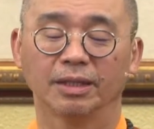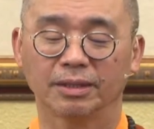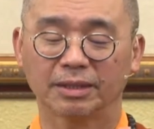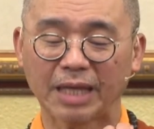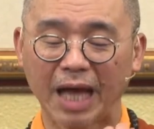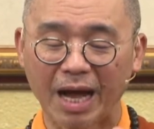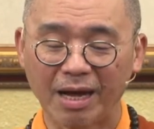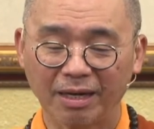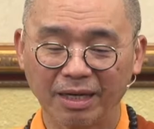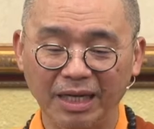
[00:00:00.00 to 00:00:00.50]

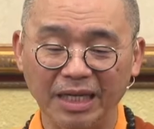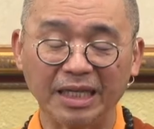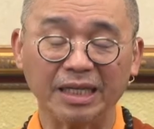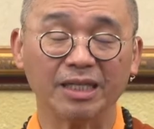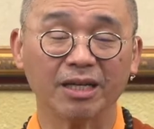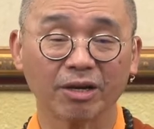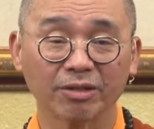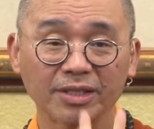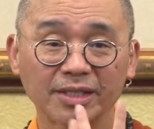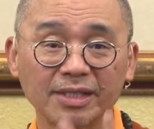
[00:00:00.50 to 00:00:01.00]
当你
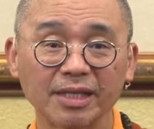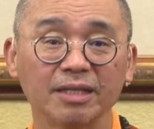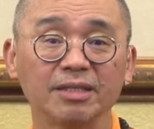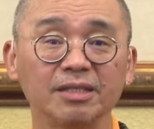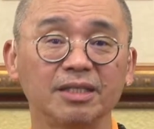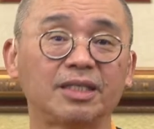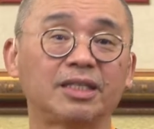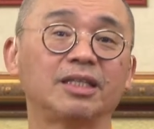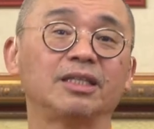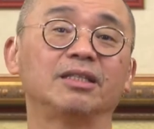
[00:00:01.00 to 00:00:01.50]
要
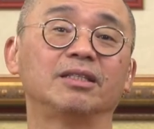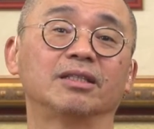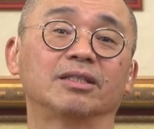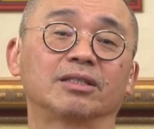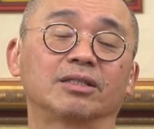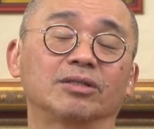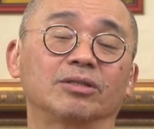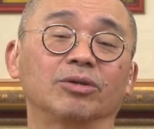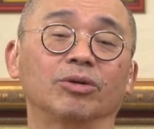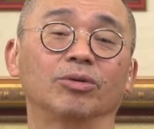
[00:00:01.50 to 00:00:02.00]
生气的
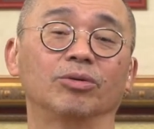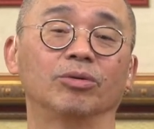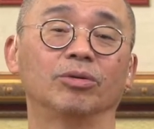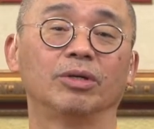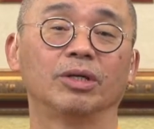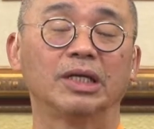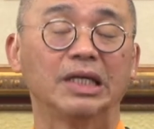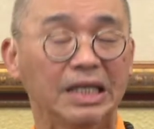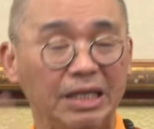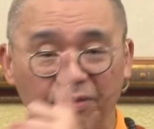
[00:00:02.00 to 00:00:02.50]
时候，
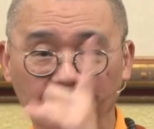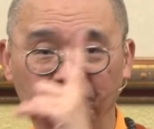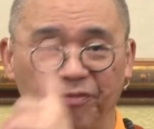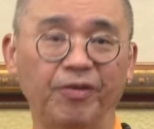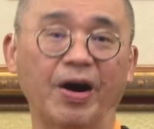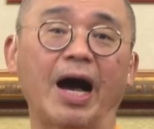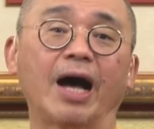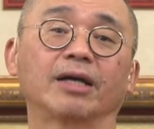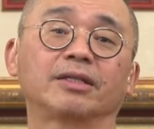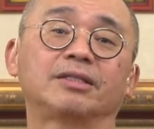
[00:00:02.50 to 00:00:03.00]
一
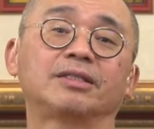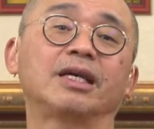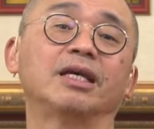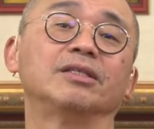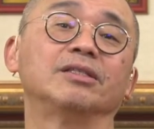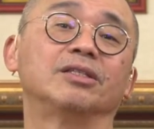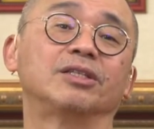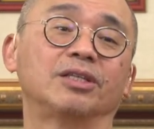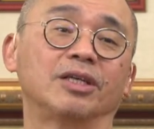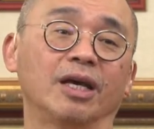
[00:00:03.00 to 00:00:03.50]
法
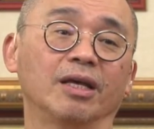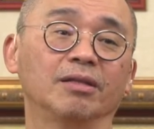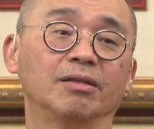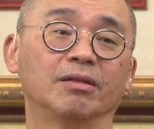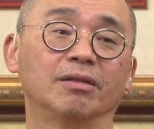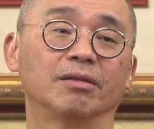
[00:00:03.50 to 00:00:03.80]
现前，